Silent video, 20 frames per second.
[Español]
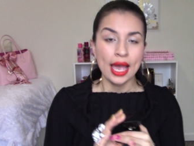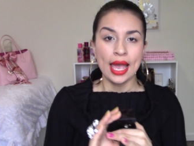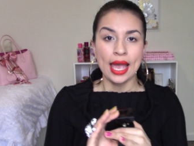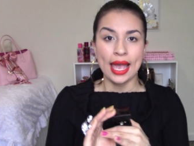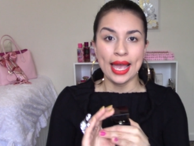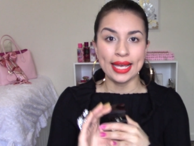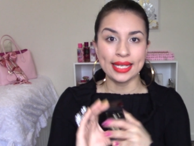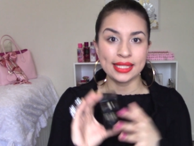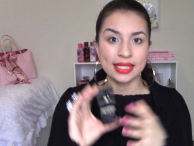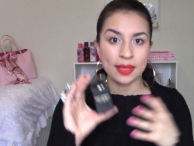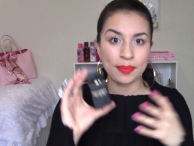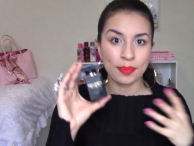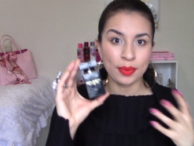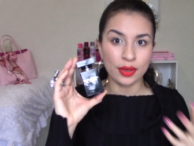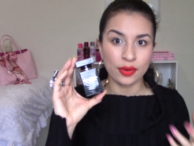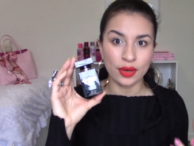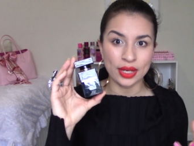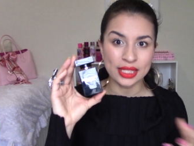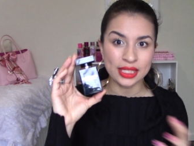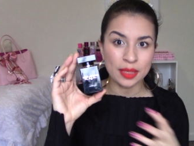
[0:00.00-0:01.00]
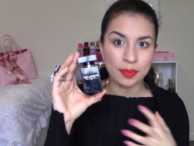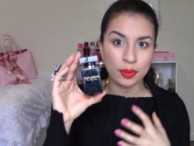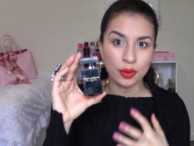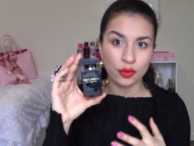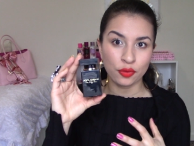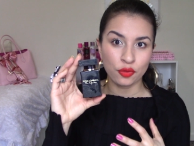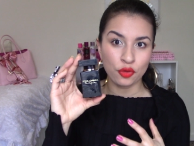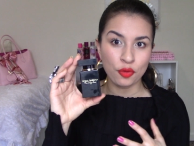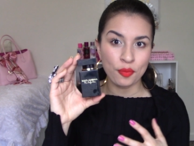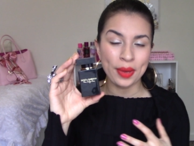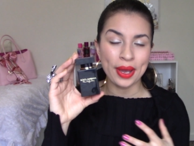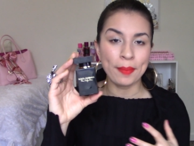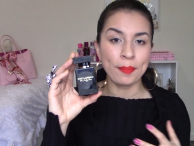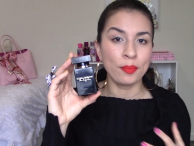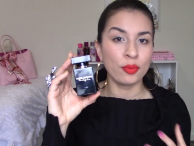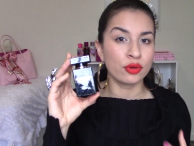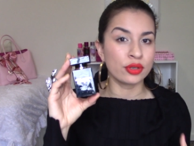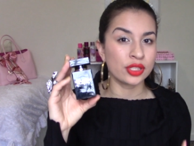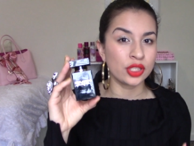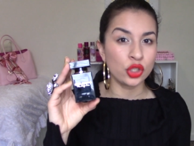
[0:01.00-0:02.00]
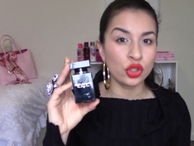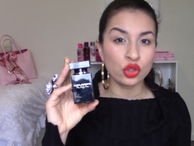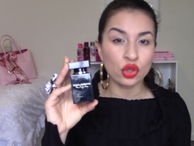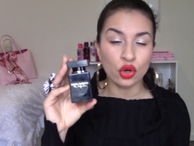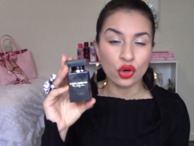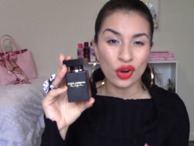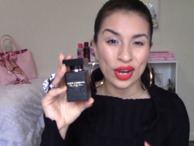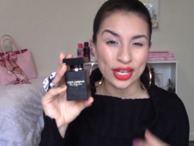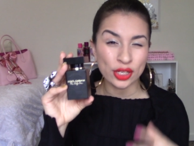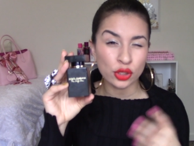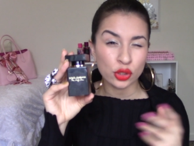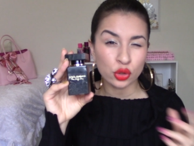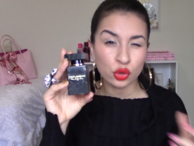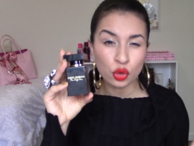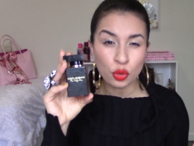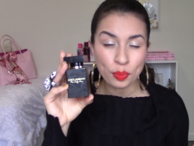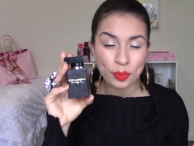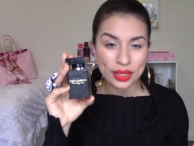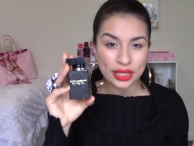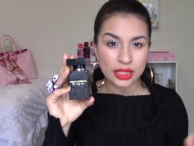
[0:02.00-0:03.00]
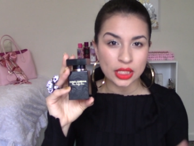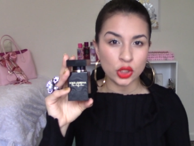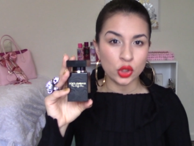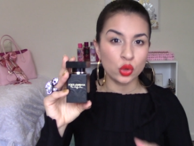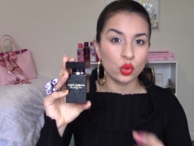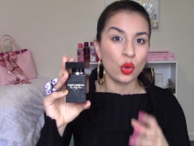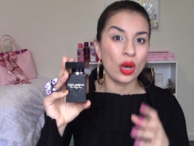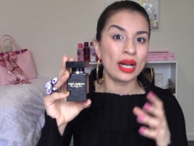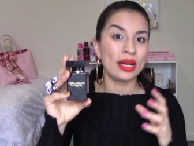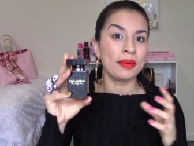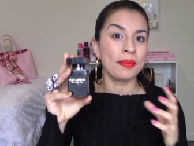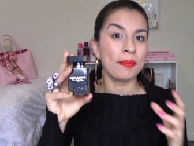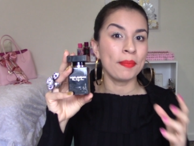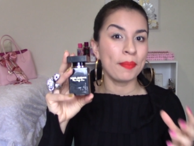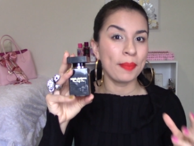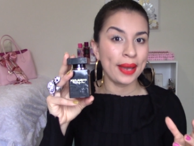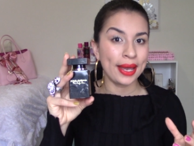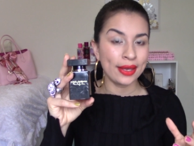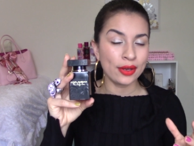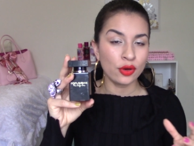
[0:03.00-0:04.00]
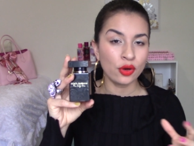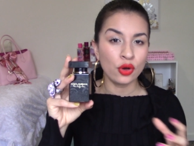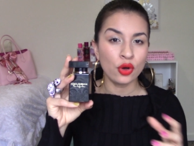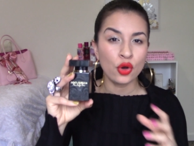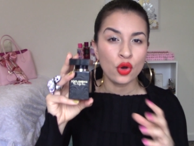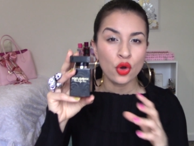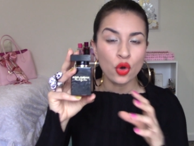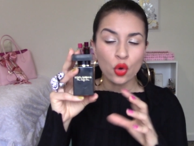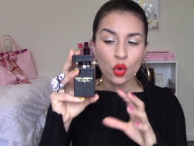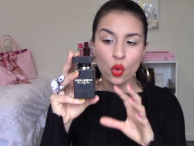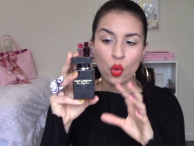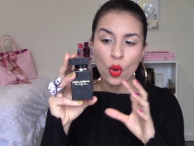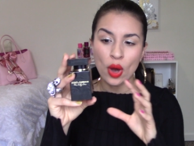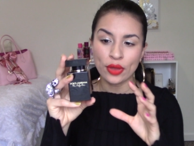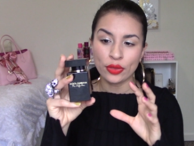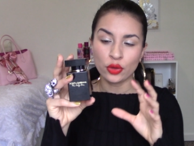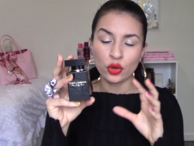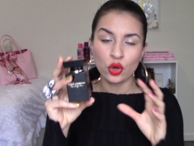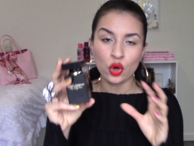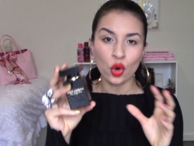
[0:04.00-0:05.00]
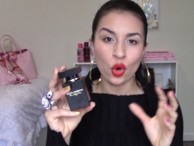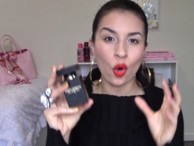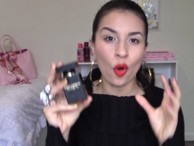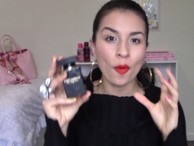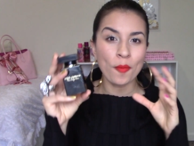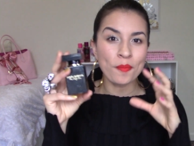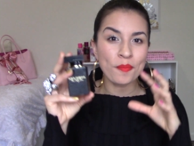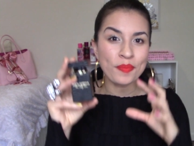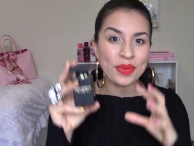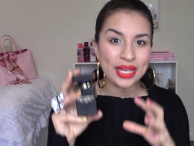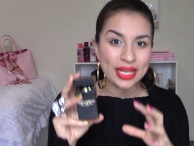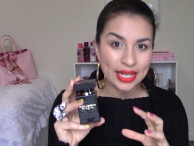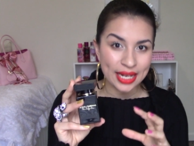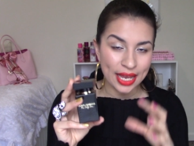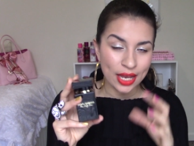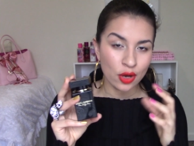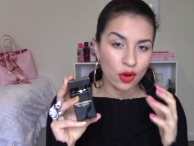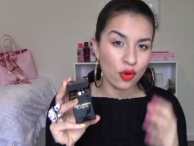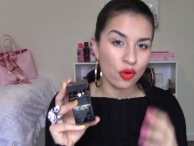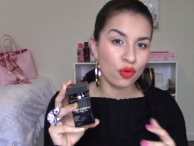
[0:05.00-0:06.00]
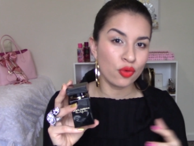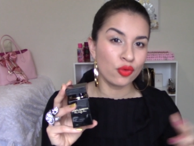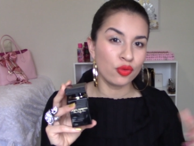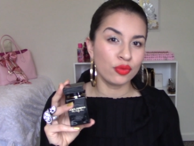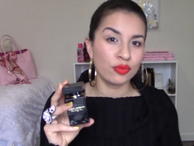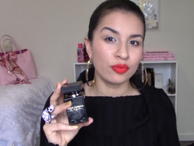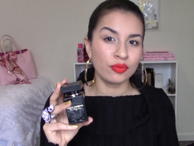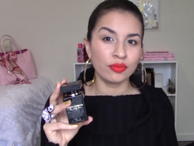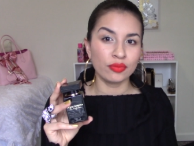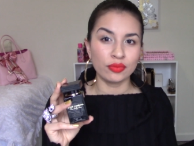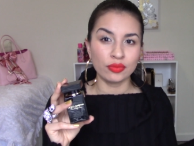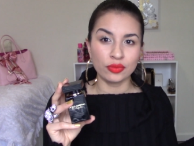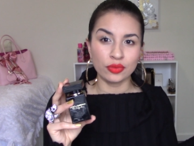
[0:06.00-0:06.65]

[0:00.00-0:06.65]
Este, este perfume por sí solo es súper sensual, pero cuando lo combiné con un,